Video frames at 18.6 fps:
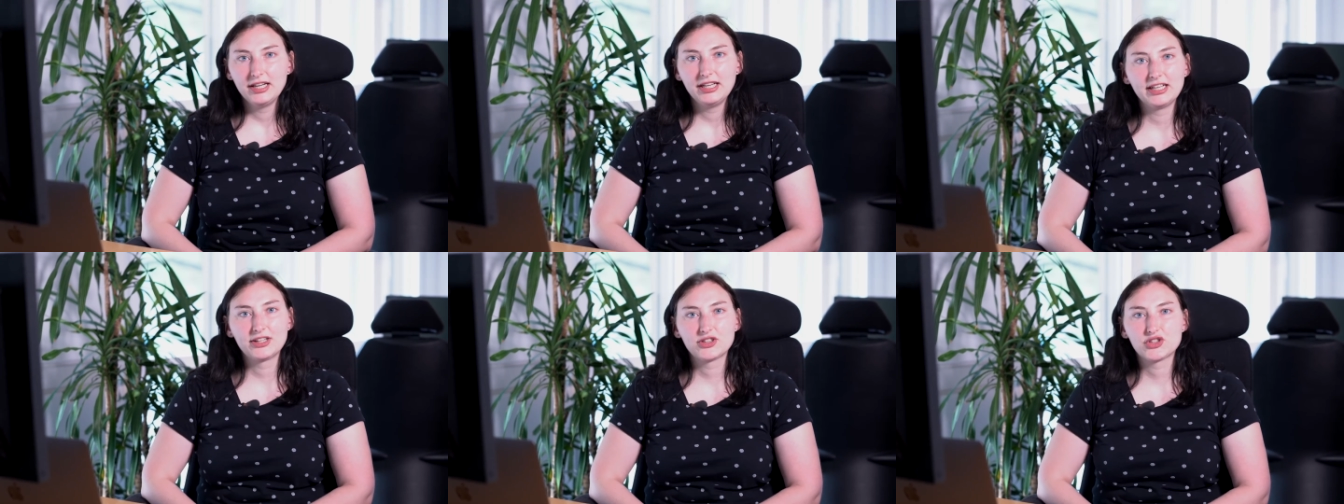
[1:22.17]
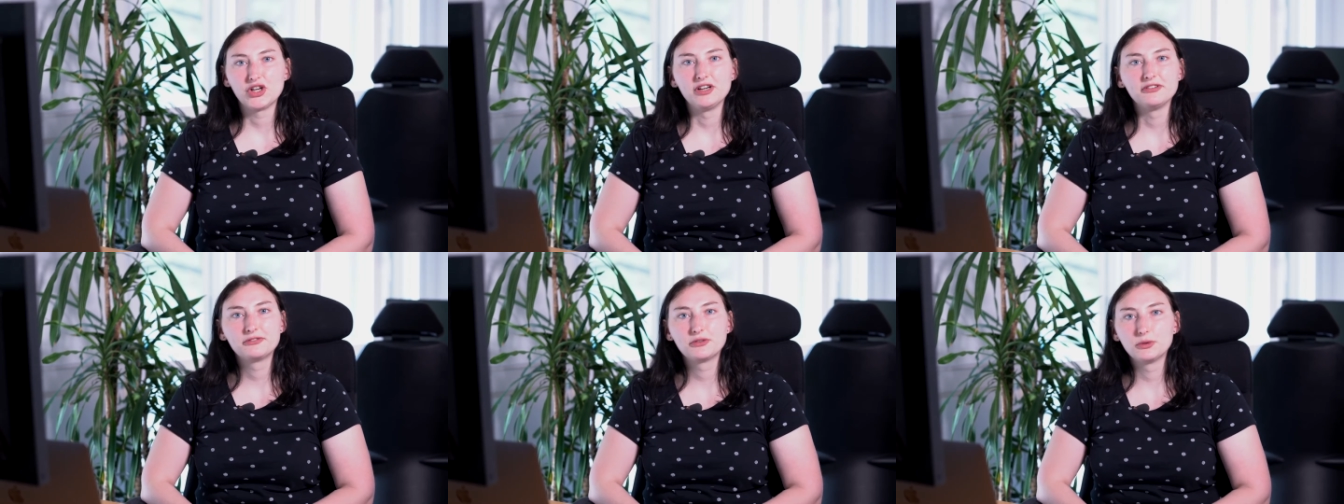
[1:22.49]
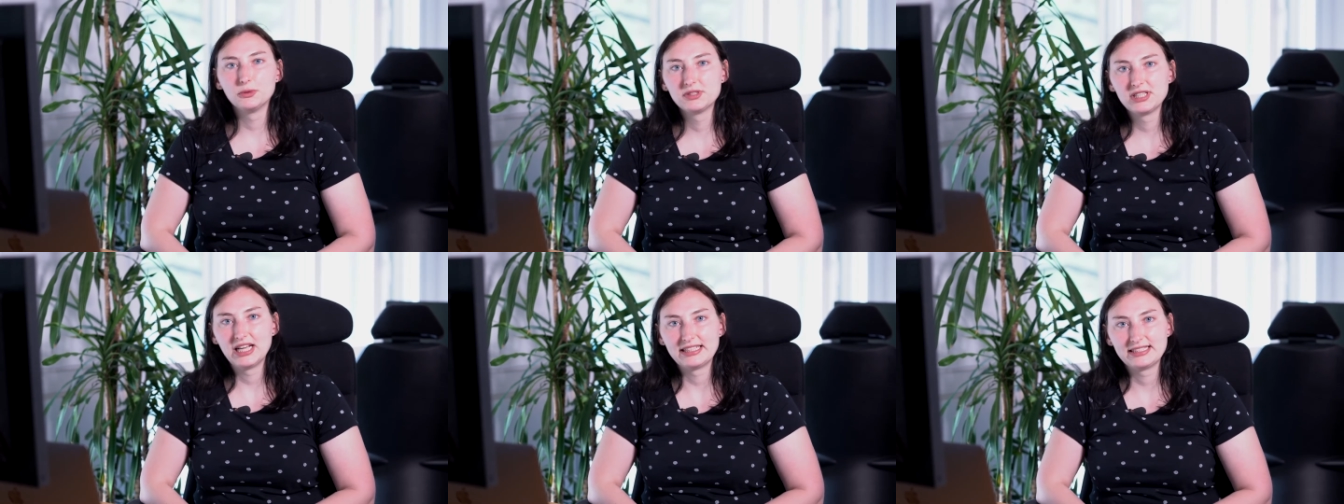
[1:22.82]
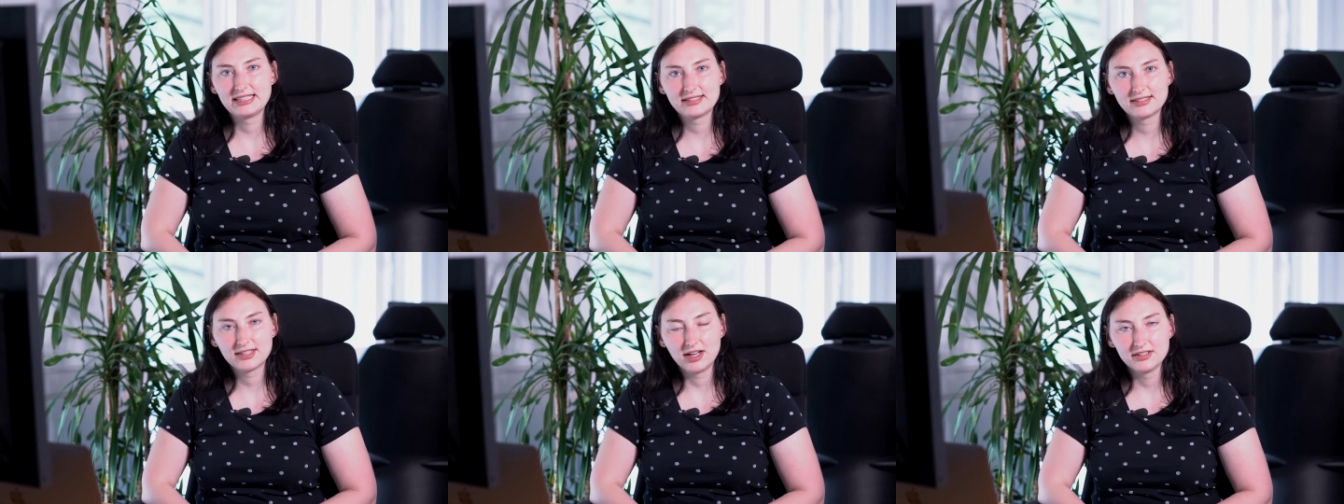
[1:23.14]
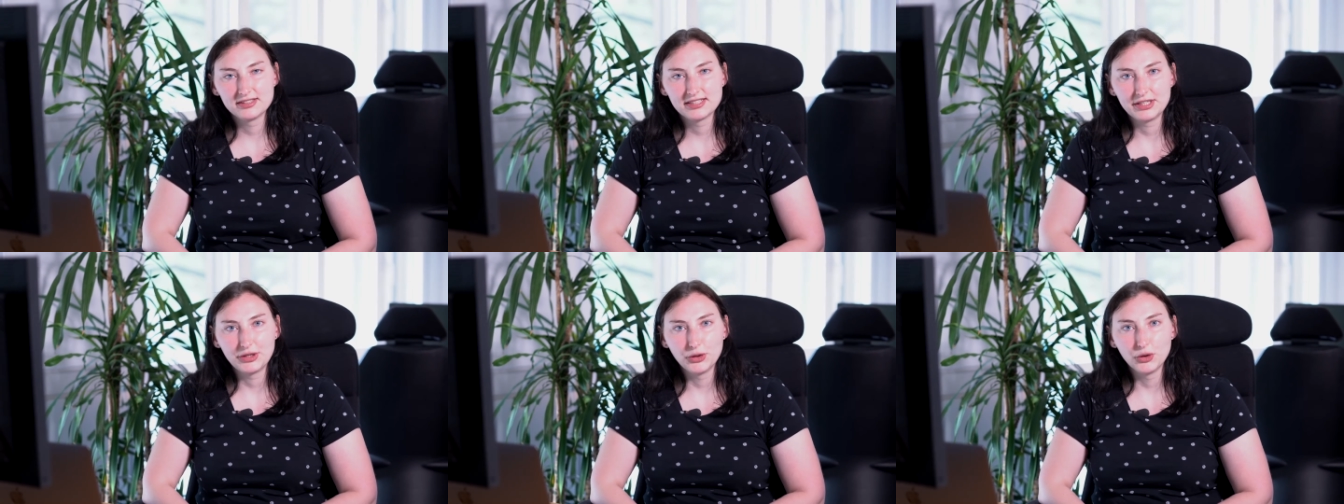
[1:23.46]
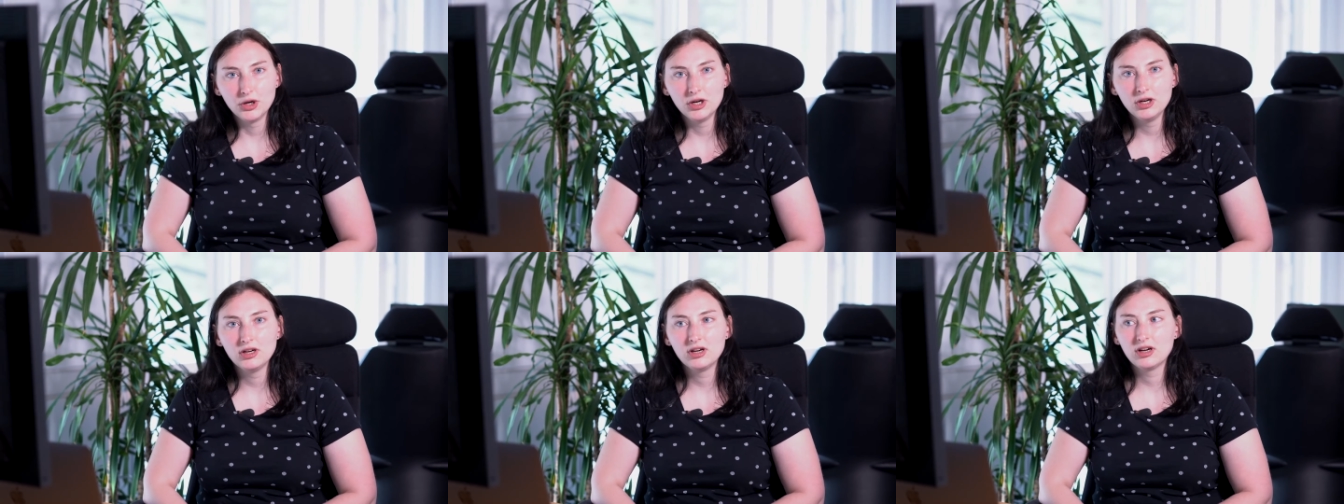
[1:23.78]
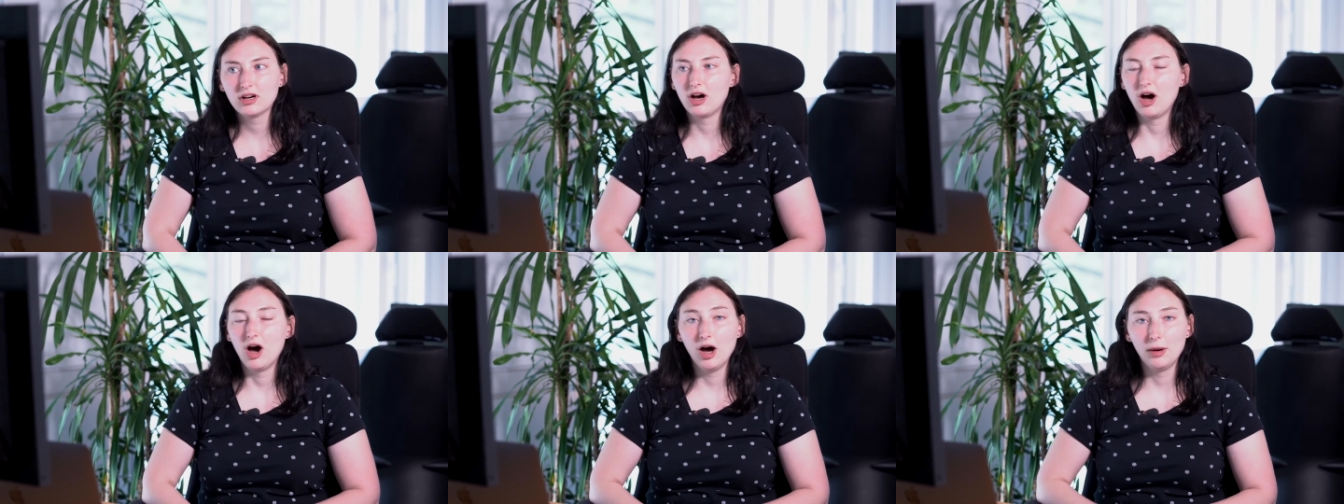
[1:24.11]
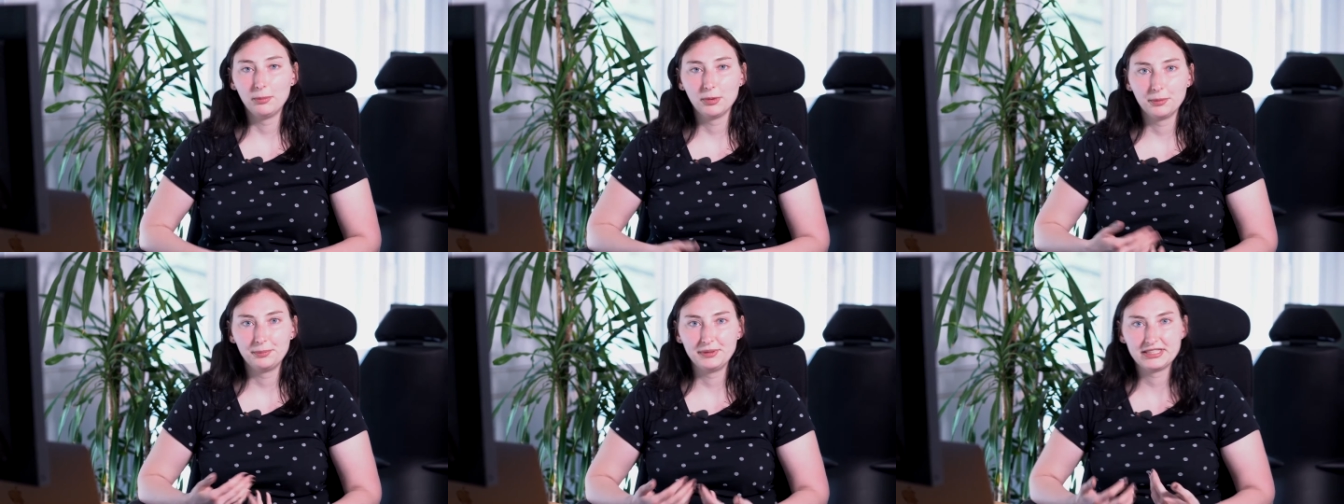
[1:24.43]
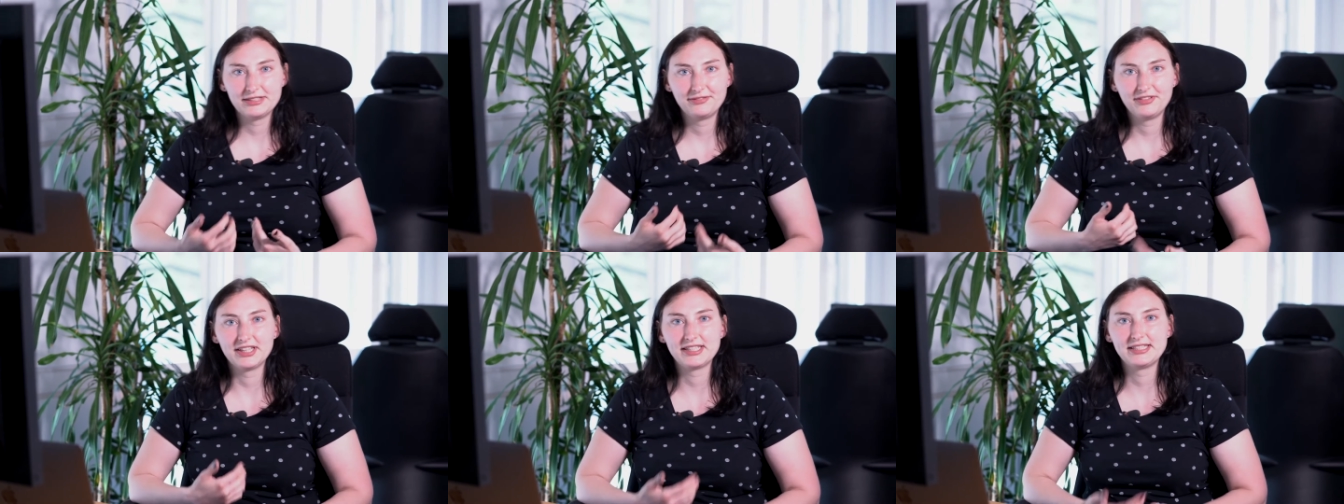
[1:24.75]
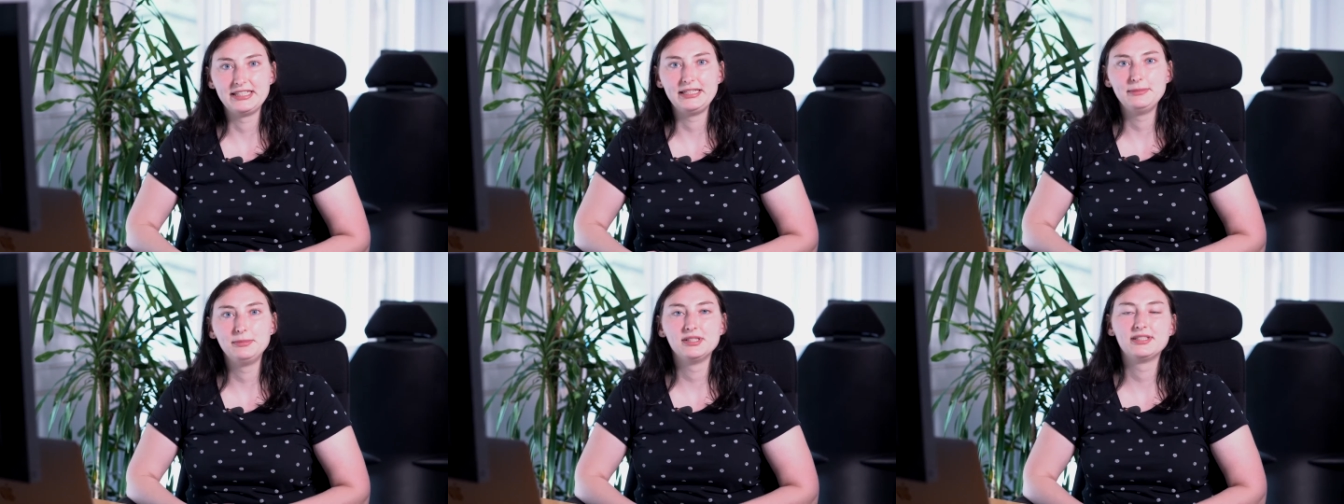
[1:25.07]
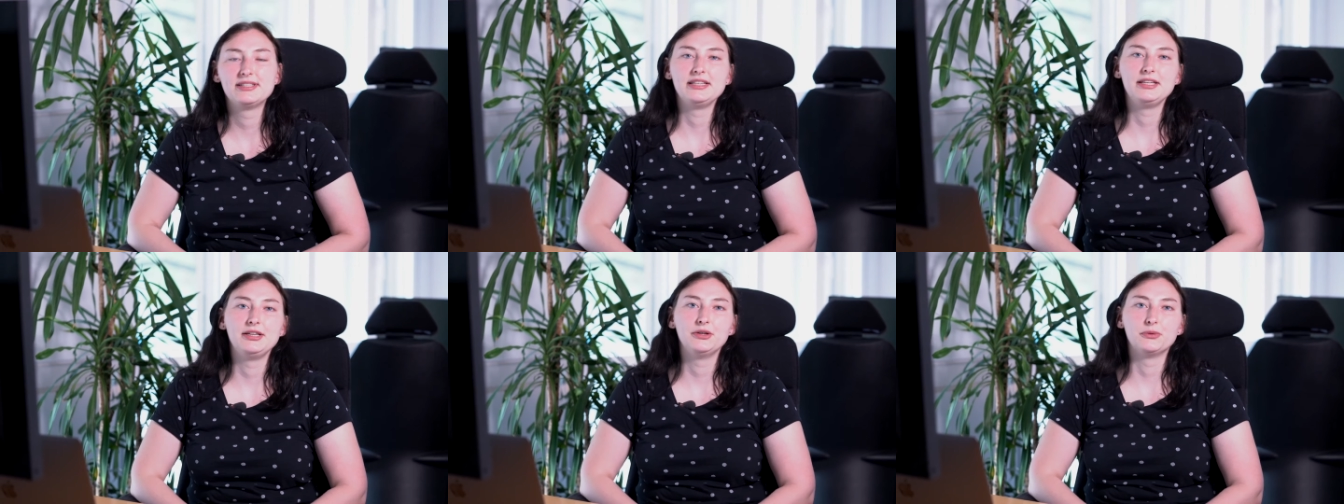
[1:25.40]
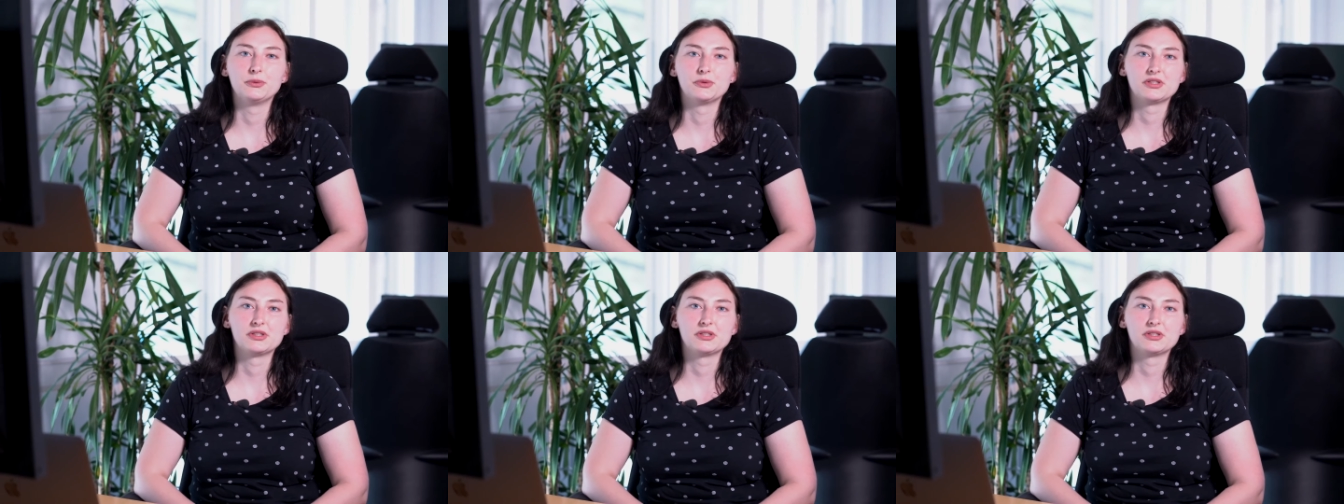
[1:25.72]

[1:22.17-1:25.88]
Ich arbeite grundsätzlich das ganze Jahr, kann aber ein bisschen flexibel sein.